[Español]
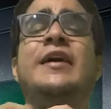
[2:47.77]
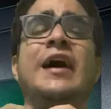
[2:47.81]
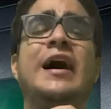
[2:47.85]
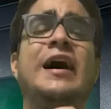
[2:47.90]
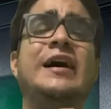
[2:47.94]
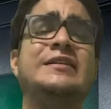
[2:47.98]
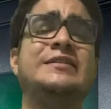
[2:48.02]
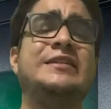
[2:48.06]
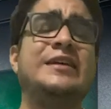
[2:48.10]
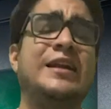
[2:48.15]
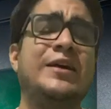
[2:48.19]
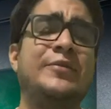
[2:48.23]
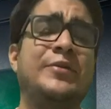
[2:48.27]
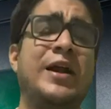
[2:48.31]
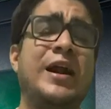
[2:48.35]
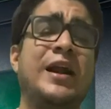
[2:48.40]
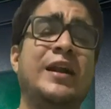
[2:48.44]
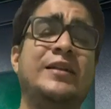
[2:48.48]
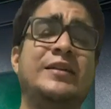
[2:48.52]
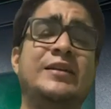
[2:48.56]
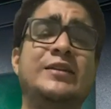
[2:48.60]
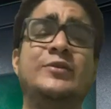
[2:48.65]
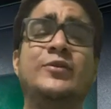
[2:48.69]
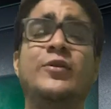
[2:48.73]
a celebrar
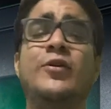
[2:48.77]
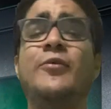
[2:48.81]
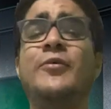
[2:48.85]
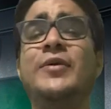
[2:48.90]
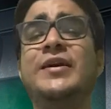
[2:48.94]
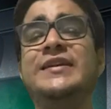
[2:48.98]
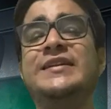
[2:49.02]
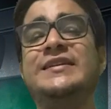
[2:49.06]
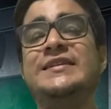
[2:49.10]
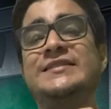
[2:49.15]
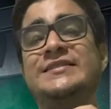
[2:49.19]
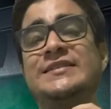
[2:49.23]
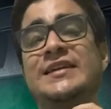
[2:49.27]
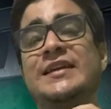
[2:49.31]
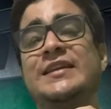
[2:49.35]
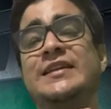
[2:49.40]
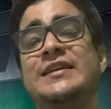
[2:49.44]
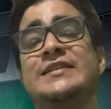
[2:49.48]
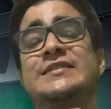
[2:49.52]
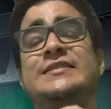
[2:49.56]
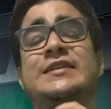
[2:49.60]
el título 27.